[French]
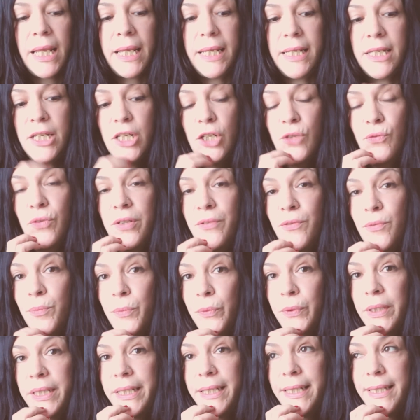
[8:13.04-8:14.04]
Et je voulais vous
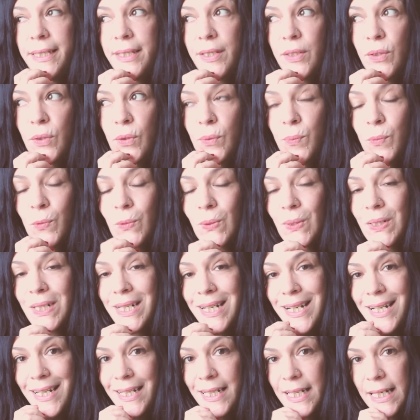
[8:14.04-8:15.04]
montrer ce que mon
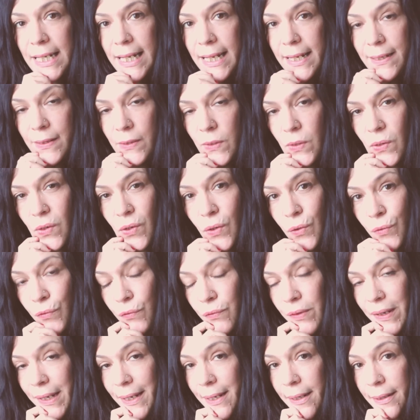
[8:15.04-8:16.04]
chat adore
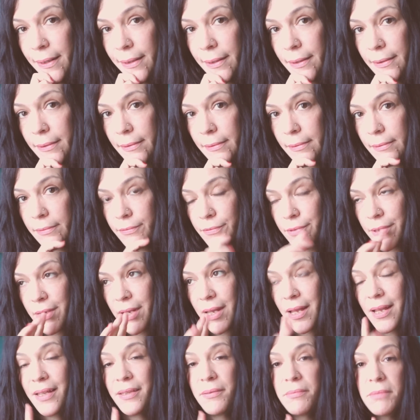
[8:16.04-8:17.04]
faire. Enfin,
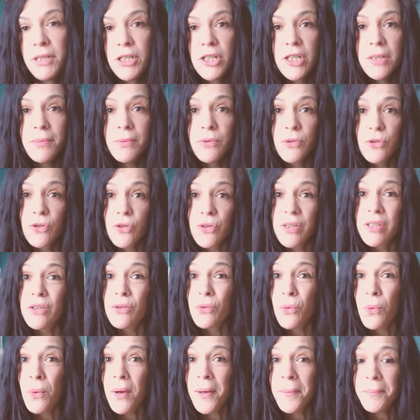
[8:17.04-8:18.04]
un de mes chats, parce que j'en ai
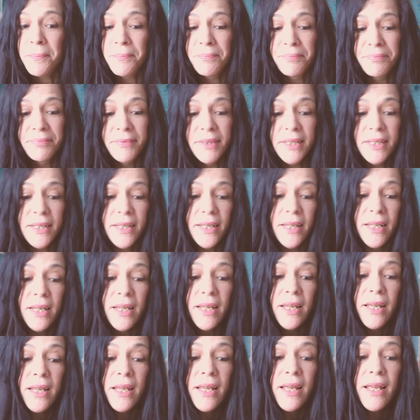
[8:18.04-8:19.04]
trois.
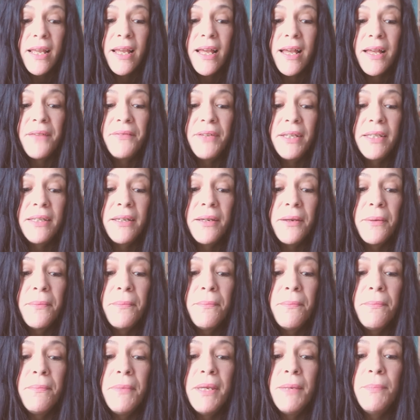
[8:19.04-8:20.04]
Avec
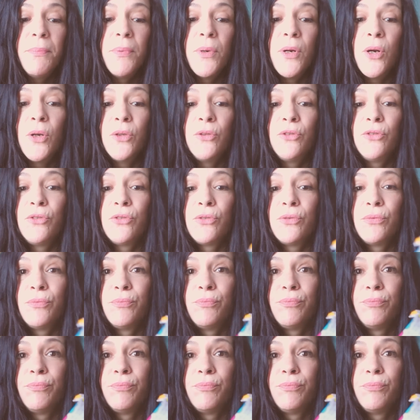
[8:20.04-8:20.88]
mes pelotes.